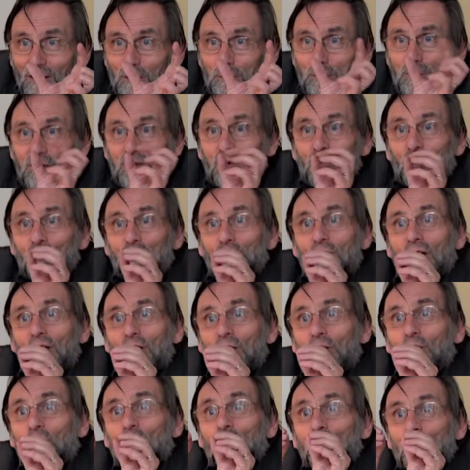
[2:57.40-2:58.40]
puisqu'on
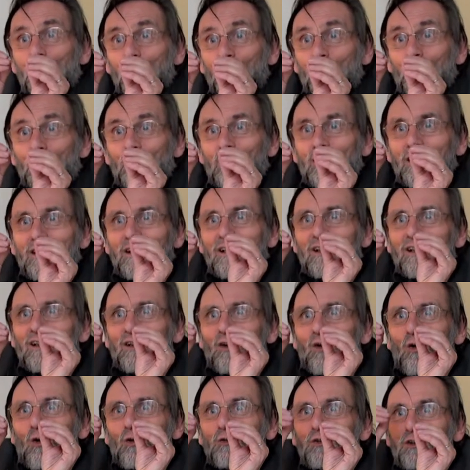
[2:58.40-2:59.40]
doit, on veut,
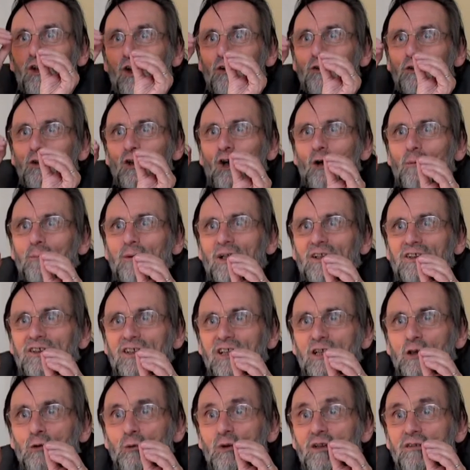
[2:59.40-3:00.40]
on tente de
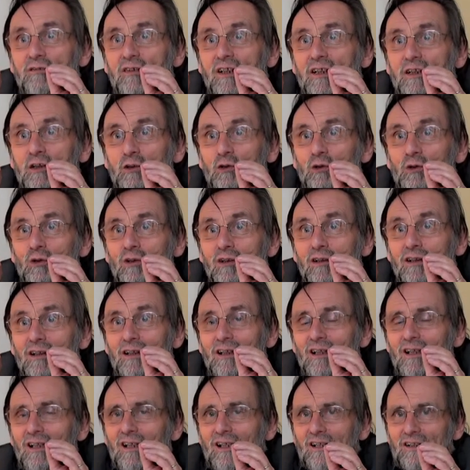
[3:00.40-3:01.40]
remplacer 8 véhicules,
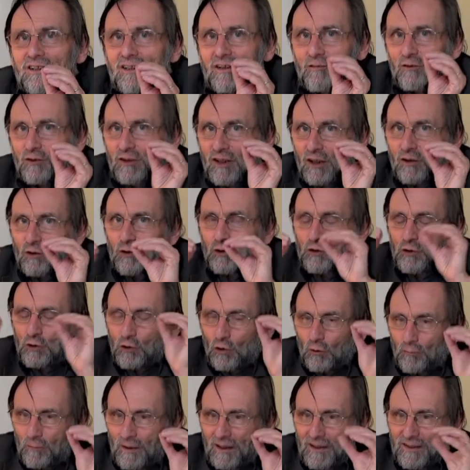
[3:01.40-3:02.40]
ça veut dire que
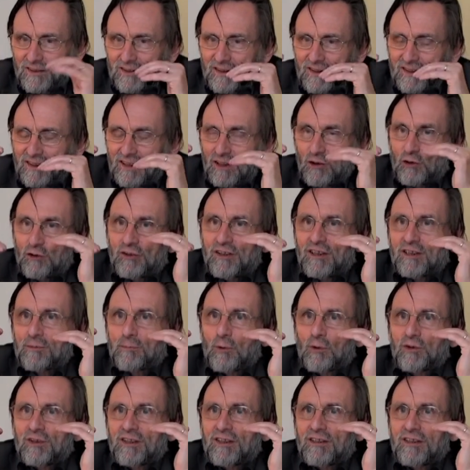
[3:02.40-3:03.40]
sur Metz, si le
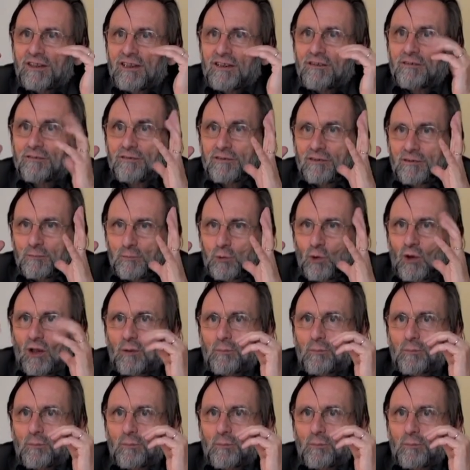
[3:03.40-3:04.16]
dispositif pour